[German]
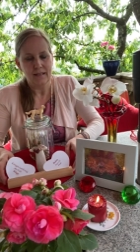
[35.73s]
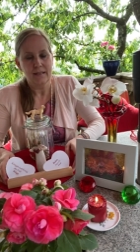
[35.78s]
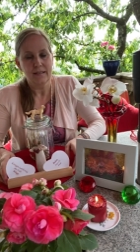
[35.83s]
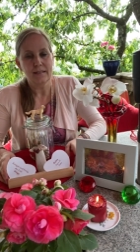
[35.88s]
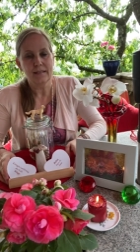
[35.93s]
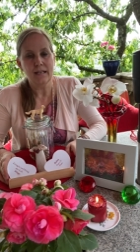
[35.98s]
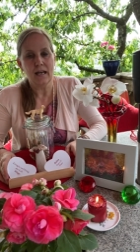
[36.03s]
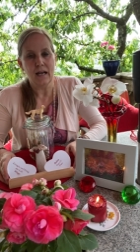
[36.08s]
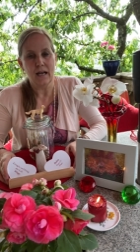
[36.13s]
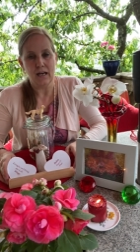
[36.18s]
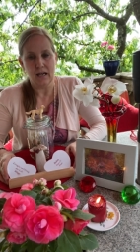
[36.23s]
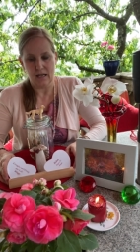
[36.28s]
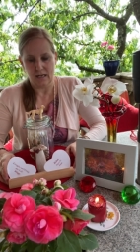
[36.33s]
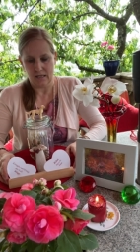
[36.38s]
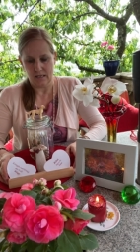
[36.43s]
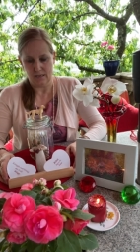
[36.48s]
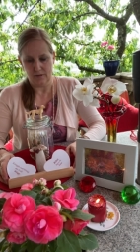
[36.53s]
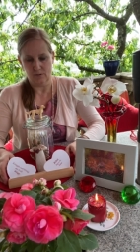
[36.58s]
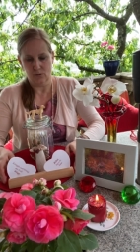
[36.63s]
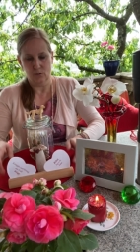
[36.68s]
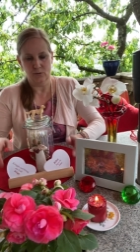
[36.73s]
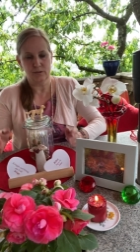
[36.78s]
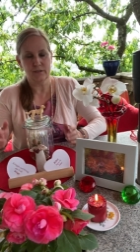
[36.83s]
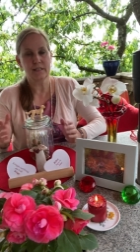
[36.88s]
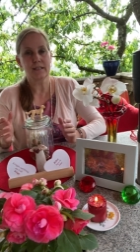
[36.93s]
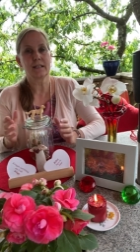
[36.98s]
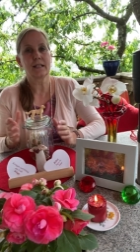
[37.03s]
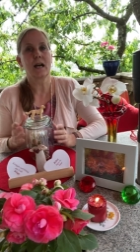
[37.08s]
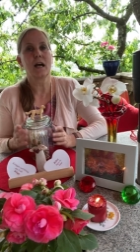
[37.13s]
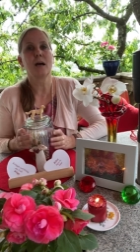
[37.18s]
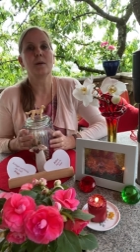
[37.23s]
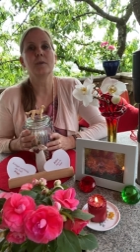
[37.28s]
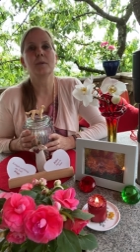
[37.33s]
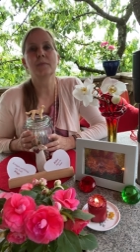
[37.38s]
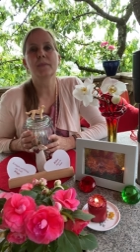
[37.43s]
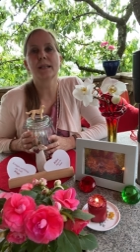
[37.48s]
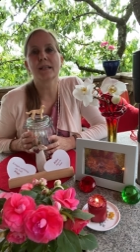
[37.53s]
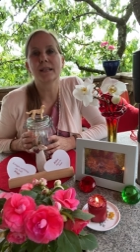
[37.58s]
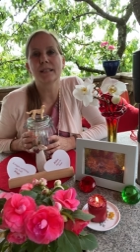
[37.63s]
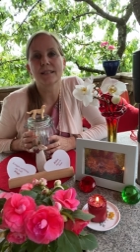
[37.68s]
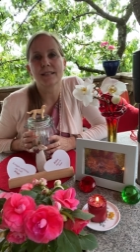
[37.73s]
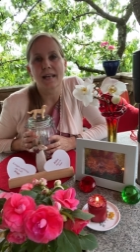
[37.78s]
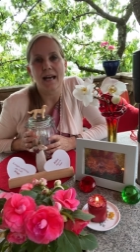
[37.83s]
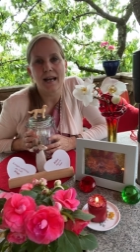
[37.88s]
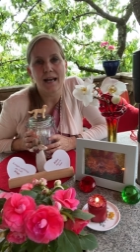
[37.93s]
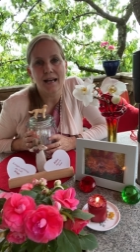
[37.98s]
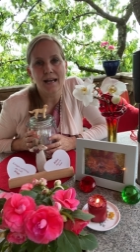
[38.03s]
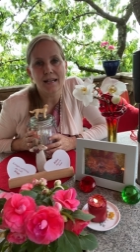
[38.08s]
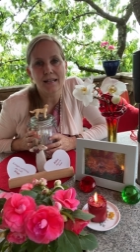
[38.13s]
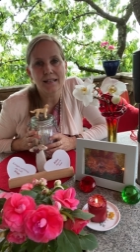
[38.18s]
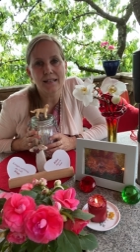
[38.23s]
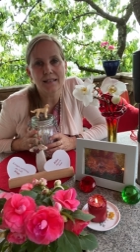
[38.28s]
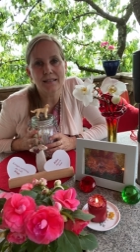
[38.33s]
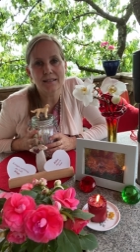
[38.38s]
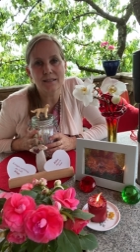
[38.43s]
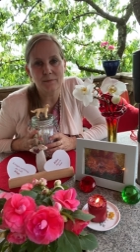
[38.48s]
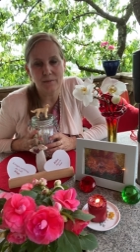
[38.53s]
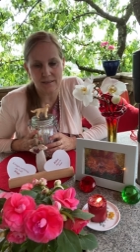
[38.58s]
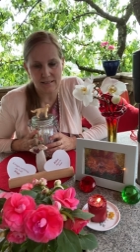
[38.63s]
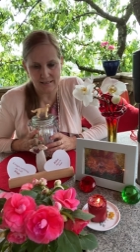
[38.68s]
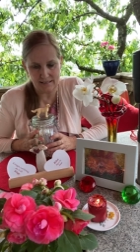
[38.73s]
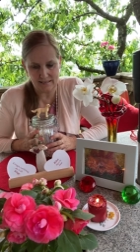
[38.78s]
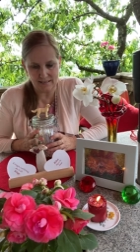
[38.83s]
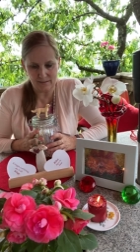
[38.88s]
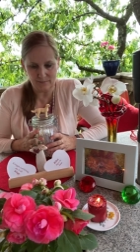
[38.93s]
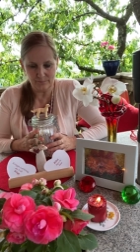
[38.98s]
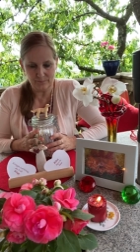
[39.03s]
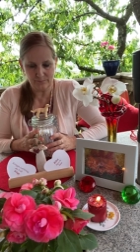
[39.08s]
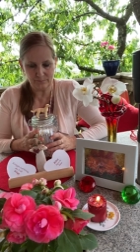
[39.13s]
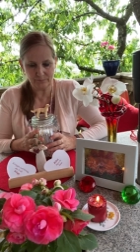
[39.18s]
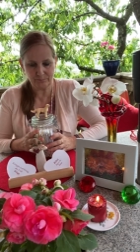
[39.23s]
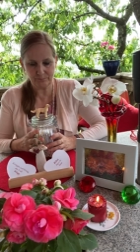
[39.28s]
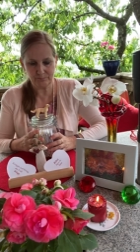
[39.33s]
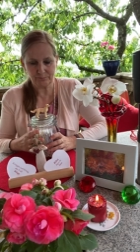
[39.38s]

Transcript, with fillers: Ja, und ich habe mir gedacht, meine Lieben,